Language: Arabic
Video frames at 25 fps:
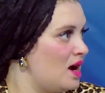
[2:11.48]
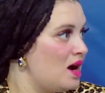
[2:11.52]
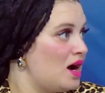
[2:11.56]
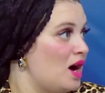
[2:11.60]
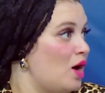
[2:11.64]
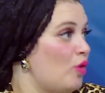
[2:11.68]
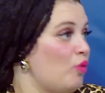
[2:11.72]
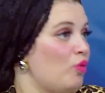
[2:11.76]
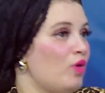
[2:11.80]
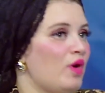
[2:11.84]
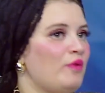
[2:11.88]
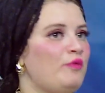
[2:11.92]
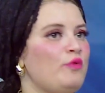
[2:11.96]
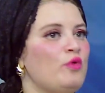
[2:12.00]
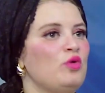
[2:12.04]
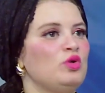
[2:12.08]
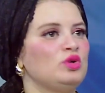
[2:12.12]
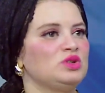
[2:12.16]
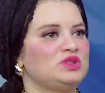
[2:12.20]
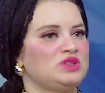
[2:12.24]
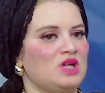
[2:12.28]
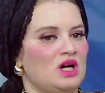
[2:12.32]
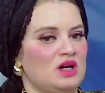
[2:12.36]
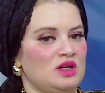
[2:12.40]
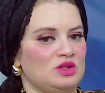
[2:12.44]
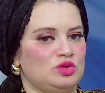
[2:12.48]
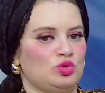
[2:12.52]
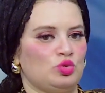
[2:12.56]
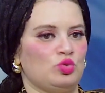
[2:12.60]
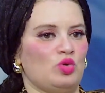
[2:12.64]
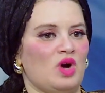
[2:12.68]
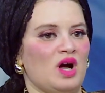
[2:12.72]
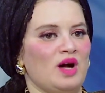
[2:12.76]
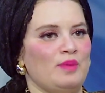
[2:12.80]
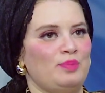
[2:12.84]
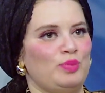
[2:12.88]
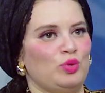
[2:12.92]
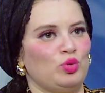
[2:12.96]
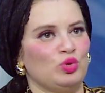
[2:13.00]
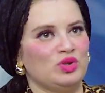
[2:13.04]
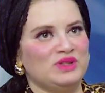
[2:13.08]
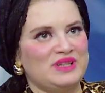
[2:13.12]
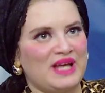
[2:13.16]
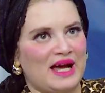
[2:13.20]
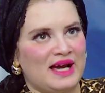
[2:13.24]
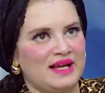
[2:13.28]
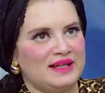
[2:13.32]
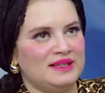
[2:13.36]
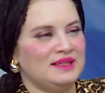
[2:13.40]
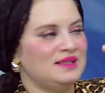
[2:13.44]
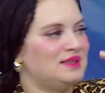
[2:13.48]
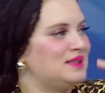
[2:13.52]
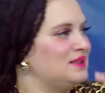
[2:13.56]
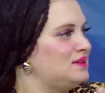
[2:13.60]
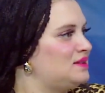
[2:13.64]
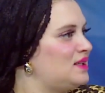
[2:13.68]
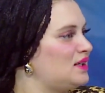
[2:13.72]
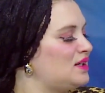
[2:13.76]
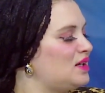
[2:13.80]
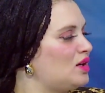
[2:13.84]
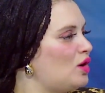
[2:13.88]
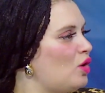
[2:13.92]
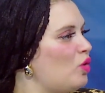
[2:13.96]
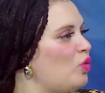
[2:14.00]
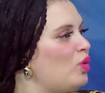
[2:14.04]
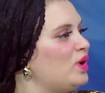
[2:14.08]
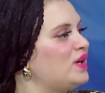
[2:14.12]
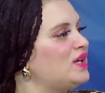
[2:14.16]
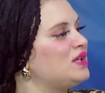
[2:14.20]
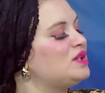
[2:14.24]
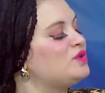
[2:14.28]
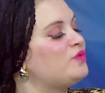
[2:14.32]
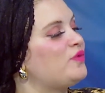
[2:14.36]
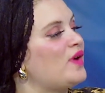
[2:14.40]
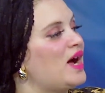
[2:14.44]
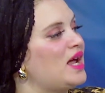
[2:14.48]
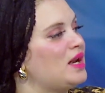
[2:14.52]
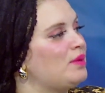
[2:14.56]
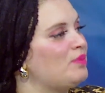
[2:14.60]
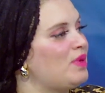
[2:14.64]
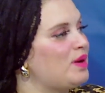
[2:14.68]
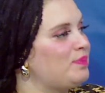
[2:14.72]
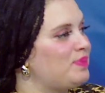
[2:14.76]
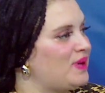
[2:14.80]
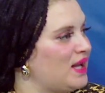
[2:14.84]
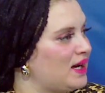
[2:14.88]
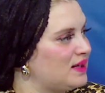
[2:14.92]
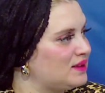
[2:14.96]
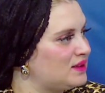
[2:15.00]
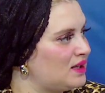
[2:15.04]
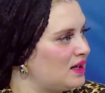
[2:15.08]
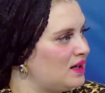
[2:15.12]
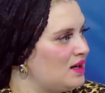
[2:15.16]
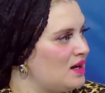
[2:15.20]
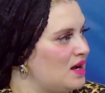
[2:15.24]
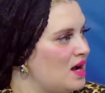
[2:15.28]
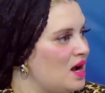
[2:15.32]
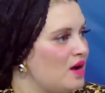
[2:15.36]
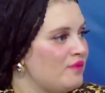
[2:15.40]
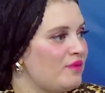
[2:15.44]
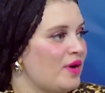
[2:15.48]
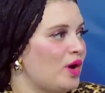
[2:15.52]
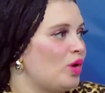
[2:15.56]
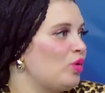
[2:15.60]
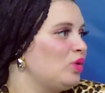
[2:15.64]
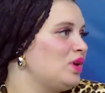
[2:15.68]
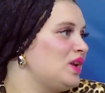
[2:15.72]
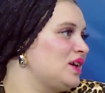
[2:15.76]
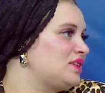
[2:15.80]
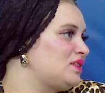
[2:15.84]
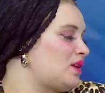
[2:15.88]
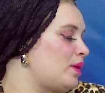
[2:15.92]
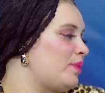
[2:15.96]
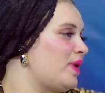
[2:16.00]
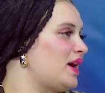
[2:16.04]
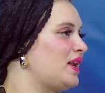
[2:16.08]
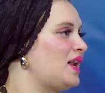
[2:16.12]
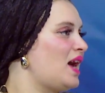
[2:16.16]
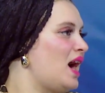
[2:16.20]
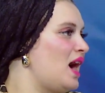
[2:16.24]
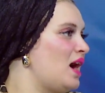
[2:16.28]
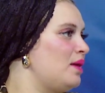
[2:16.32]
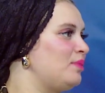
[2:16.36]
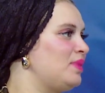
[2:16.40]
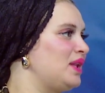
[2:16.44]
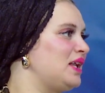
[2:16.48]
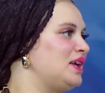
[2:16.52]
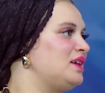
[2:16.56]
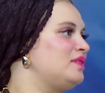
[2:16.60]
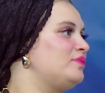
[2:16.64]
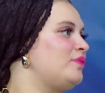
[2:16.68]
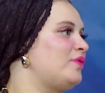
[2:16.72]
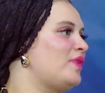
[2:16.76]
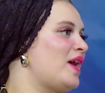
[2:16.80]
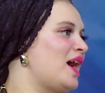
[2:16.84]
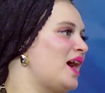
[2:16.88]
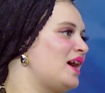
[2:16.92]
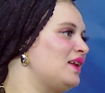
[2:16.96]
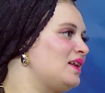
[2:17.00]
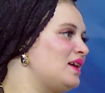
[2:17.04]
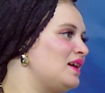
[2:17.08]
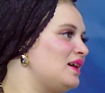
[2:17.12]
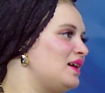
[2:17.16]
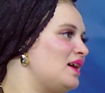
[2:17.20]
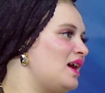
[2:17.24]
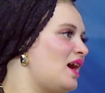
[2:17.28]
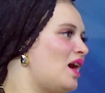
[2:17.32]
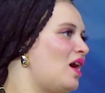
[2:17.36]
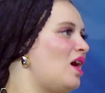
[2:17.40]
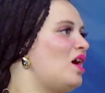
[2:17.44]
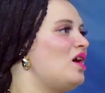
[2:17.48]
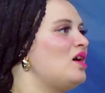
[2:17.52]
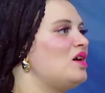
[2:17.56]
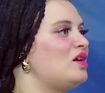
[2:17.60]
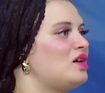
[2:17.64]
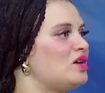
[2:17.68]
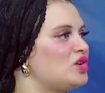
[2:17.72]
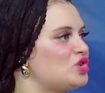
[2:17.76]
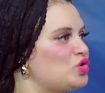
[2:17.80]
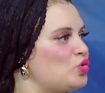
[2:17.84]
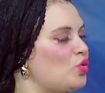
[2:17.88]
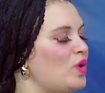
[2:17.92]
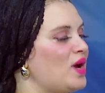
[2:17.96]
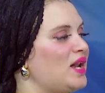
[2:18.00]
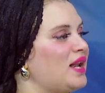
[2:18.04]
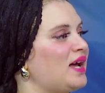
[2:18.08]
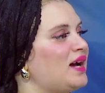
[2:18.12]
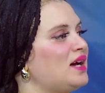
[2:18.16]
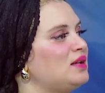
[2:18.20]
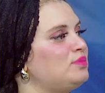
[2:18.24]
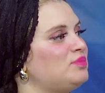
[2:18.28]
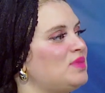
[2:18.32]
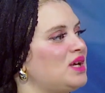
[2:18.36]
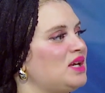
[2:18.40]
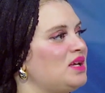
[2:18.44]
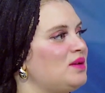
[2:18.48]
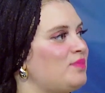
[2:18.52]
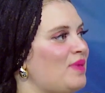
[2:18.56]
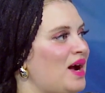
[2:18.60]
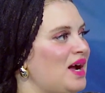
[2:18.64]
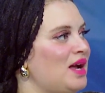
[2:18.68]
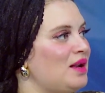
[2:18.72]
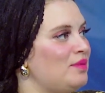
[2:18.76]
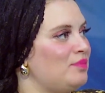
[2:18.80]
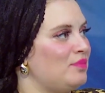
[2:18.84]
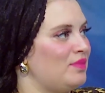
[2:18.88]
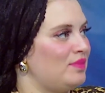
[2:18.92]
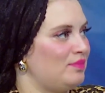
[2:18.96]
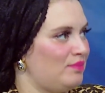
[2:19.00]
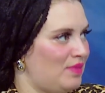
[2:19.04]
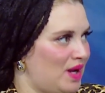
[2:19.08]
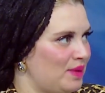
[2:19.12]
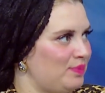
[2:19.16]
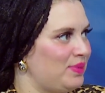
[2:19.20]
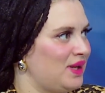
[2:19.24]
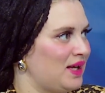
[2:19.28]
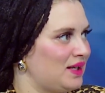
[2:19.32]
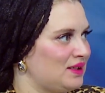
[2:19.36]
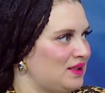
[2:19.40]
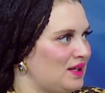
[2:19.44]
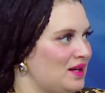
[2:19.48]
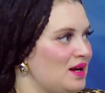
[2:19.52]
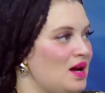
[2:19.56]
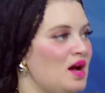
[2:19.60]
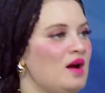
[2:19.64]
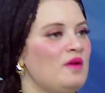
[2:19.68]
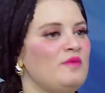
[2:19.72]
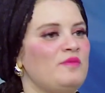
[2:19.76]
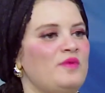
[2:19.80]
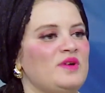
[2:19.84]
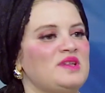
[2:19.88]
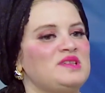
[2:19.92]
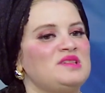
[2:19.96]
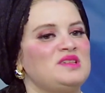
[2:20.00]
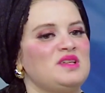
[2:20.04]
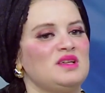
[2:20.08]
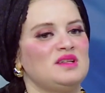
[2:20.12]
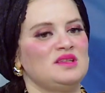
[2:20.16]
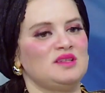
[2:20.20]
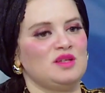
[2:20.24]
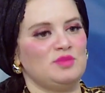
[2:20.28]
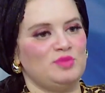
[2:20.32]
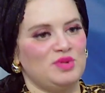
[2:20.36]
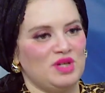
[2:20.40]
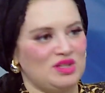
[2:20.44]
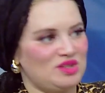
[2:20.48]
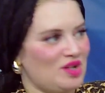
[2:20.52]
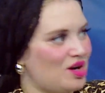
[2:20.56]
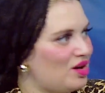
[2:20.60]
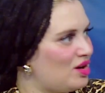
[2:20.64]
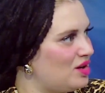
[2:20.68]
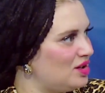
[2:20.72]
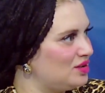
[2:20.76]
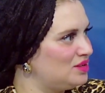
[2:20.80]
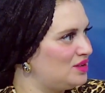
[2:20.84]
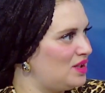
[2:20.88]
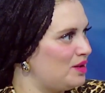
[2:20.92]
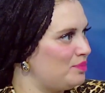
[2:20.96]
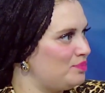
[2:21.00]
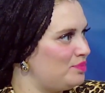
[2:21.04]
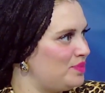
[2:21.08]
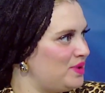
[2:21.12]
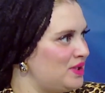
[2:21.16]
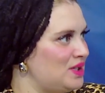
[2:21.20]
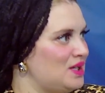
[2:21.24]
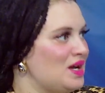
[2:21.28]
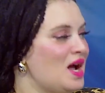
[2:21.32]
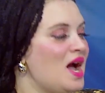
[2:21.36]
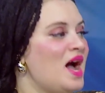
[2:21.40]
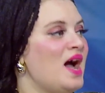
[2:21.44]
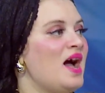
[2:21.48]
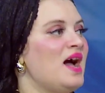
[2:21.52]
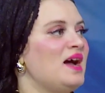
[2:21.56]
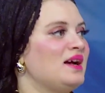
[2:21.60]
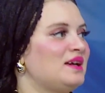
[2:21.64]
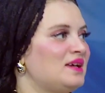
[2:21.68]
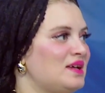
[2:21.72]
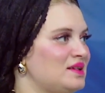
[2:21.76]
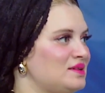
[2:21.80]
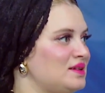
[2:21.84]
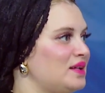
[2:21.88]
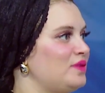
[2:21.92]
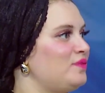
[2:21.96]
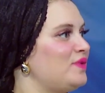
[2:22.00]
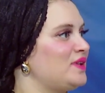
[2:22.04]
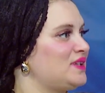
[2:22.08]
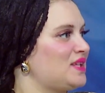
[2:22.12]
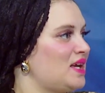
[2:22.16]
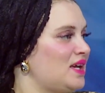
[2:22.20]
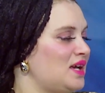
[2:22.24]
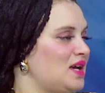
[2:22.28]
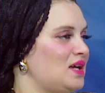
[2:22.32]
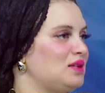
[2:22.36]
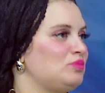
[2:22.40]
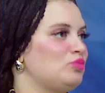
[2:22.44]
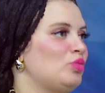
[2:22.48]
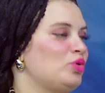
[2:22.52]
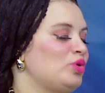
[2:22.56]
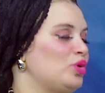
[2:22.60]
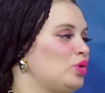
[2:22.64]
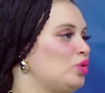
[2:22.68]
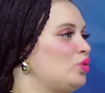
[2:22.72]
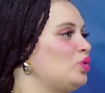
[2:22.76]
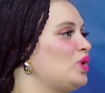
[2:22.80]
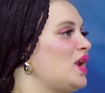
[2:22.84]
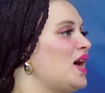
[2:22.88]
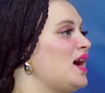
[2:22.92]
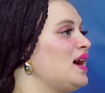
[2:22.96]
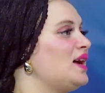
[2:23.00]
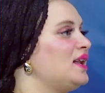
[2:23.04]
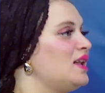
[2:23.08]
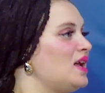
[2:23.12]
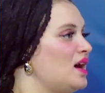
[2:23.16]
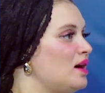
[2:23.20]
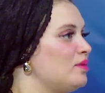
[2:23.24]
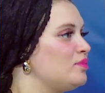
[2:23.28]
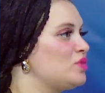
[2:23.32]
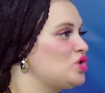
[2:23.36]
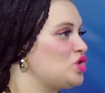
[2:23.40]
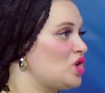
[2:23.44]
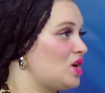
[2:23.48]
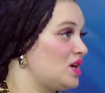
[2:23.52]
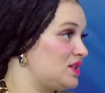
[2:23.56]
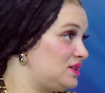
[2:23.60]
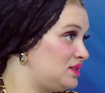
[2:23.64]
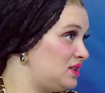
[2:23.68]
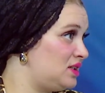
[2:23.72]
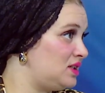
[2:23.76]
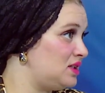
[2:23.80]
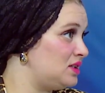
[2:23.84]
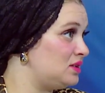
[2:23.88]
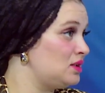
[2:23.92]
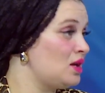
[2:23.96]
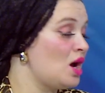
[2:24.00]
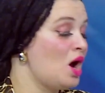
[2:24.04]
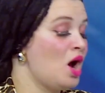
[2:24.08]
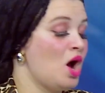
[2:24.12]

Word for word: هو فوق طاقته ابلود عليه جدا ان هو يدفع المبلغ ده فيقول لك طب انا هعمل ايه فانا اخر شويه لغايه ما يجي معايا المبلغ ده فالسن بيتقدم بيه هكذا الفتيات ممكن يكون اهلها مش قادرين